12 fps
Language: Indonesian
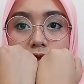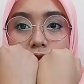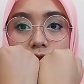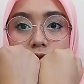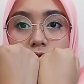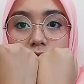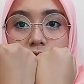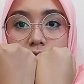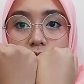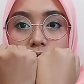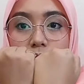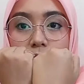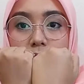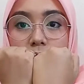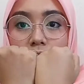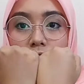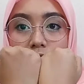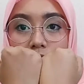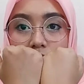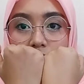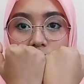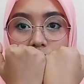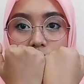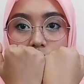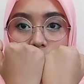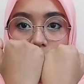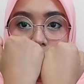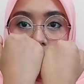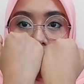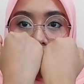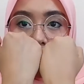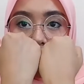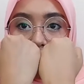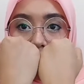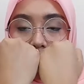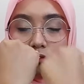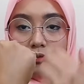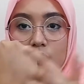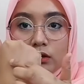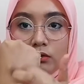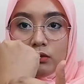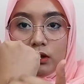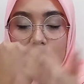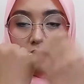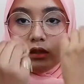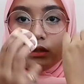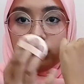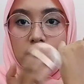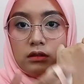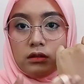dia nutupin banget cover tuh nggak kelihatan urat-uratnya